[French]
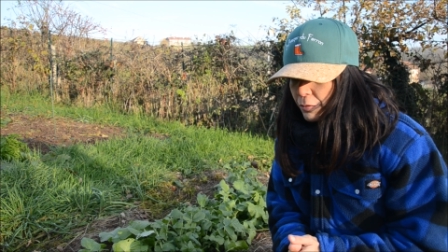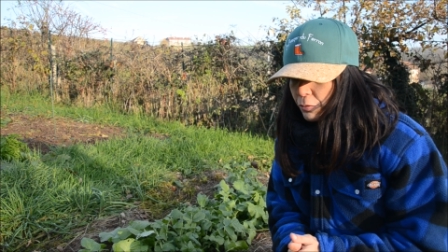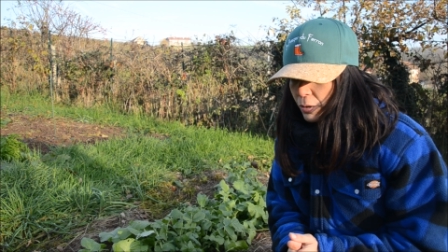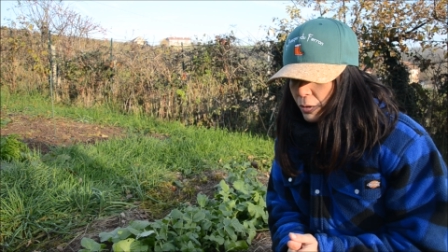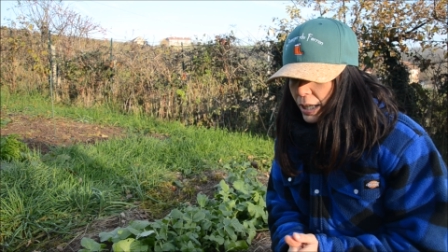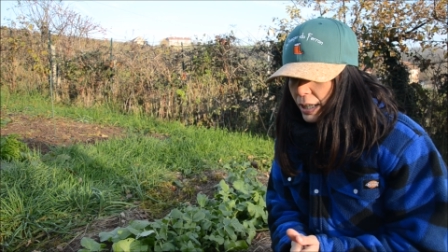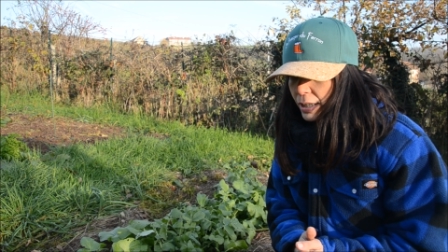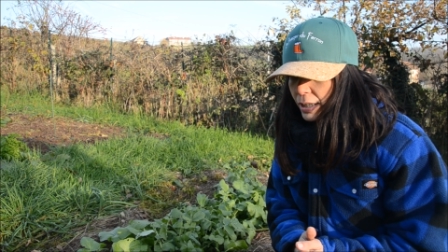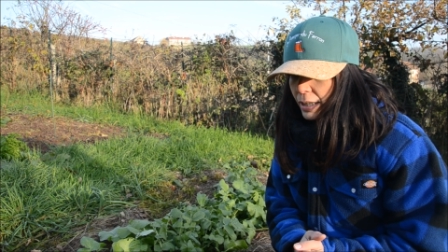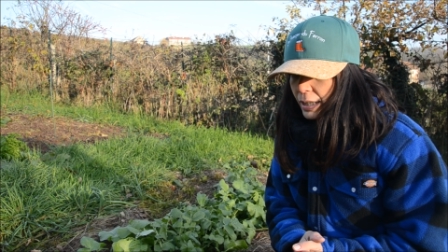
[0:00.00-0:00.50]

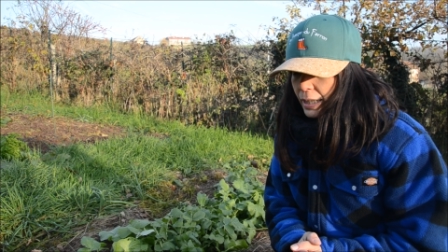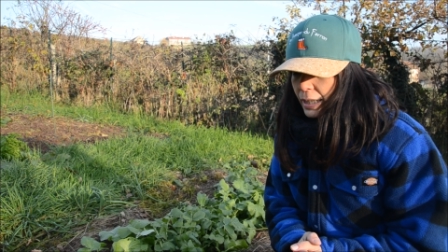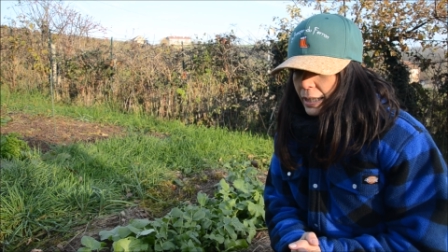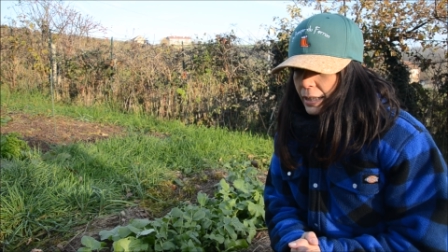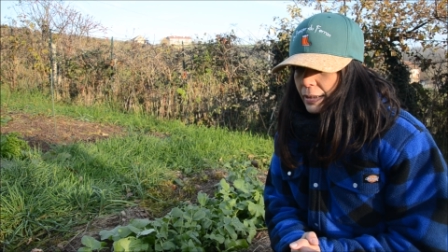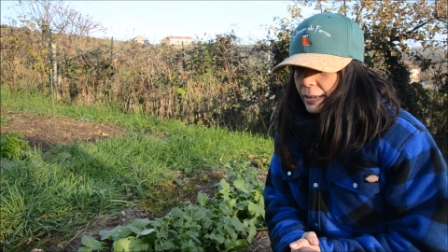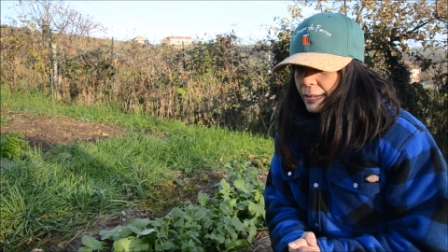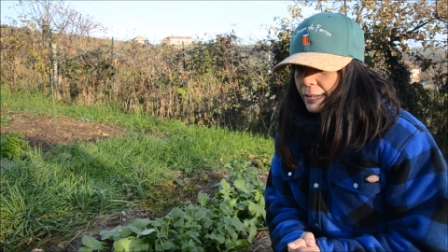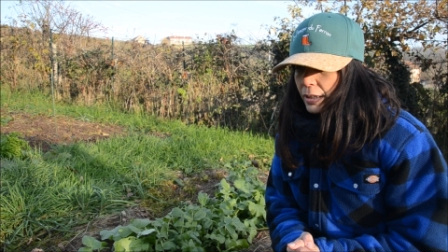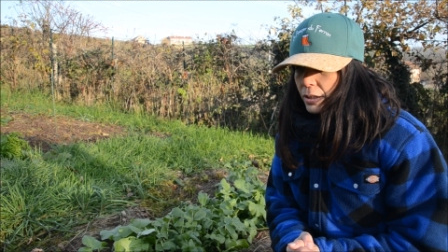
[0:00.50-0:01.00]
savoir,
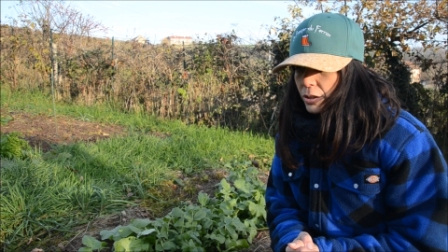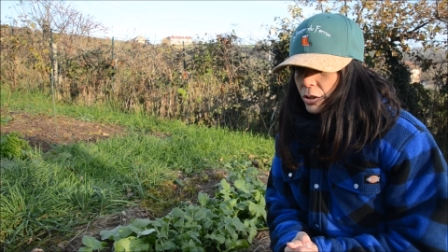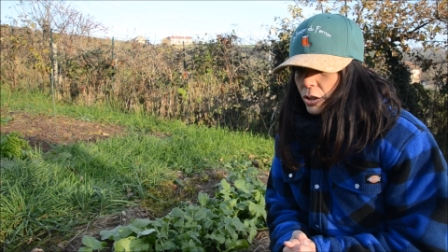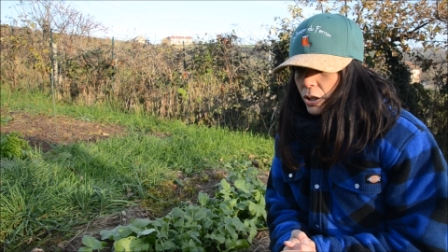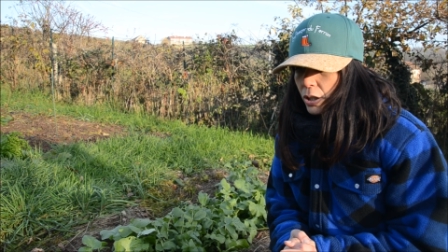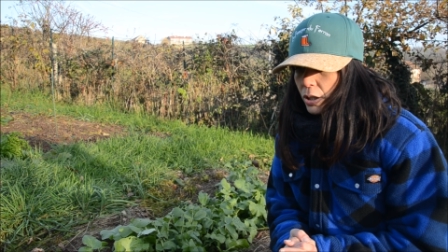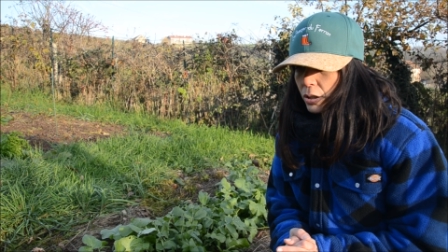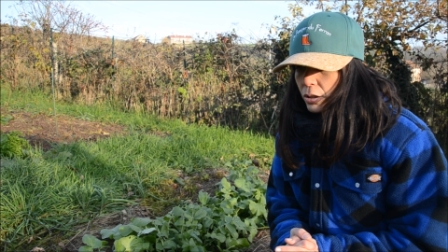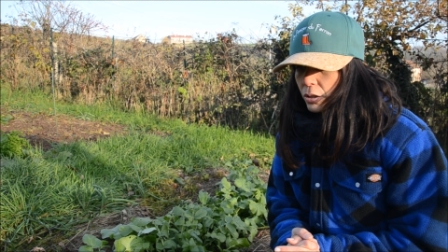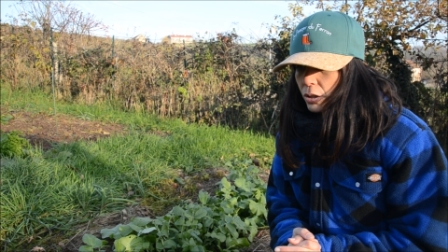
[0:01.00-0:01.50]
c'est
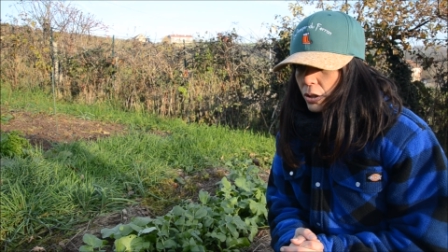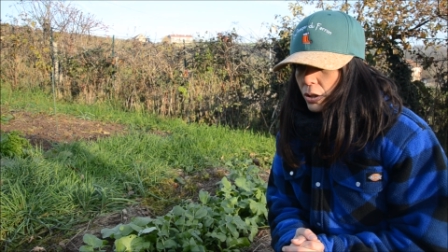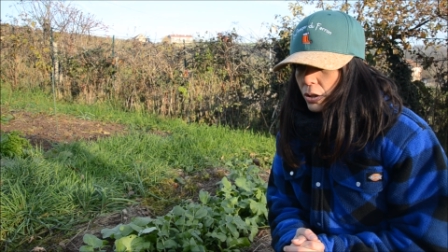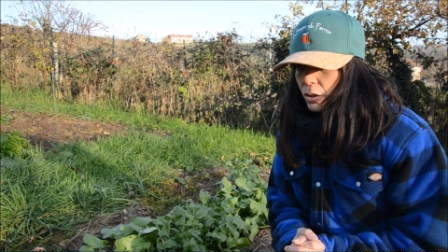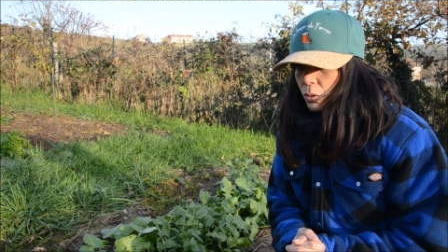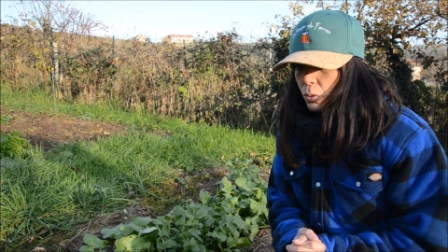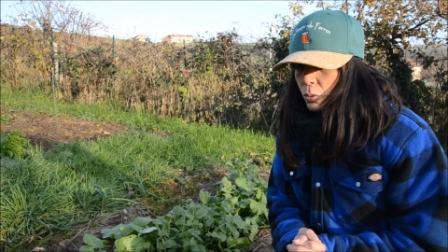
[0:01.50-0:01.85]
que euh,